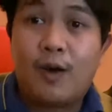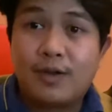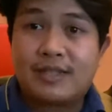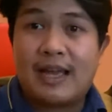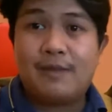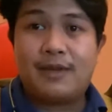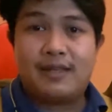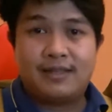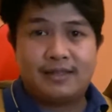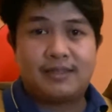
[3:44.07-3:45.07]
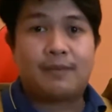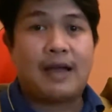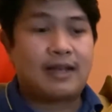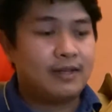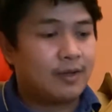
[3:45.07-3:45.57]
ลองใช้ไปสัก
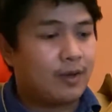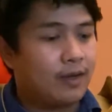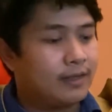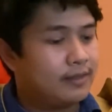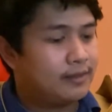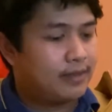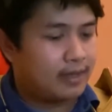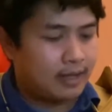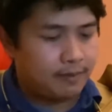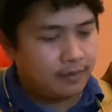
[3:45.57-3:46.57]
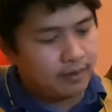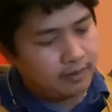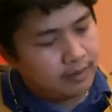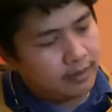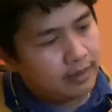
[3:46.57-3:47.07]
พักหนึ่งก่อนนะครับ
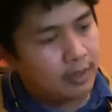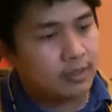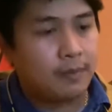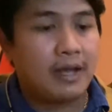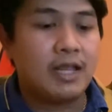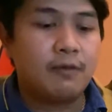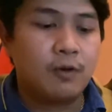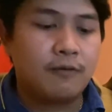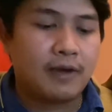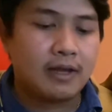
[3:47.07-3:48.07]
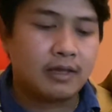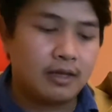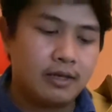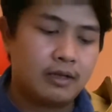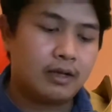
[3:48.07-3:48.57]
เดี๋ยวจะมารีวิวให้ฟังอีก
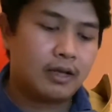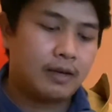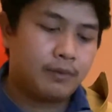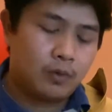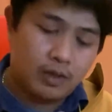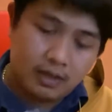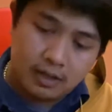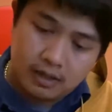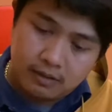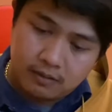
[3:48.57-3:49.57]
ทีหนึ่งนะครับ ตัวเคส